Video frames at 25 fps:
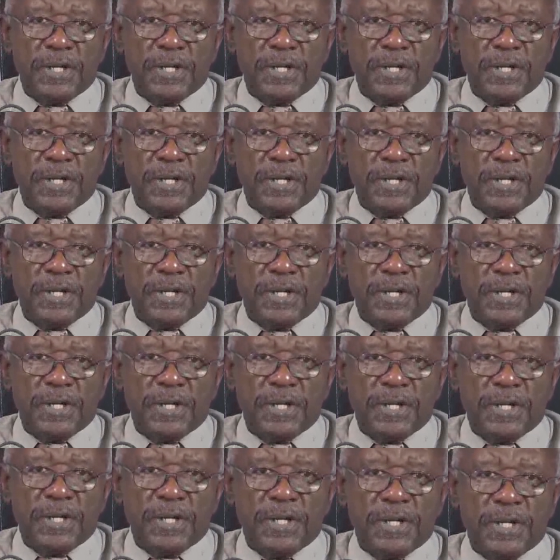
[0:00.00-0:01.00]
mais encore
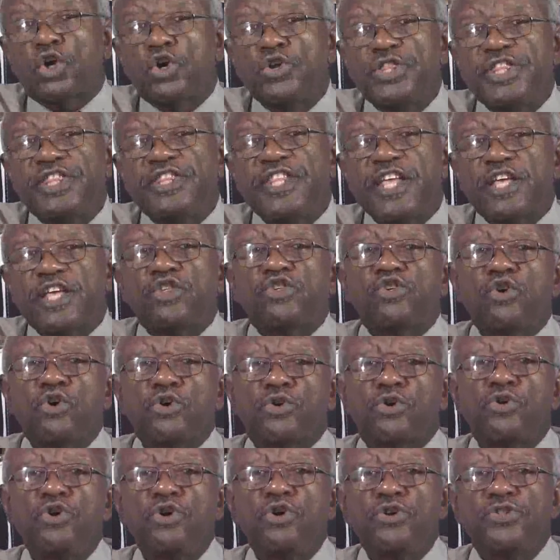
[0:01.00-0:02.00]
toute connexion
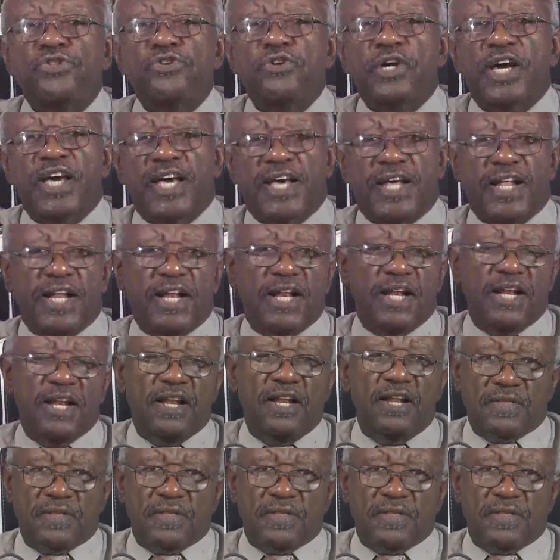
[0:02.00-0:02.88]
culturelle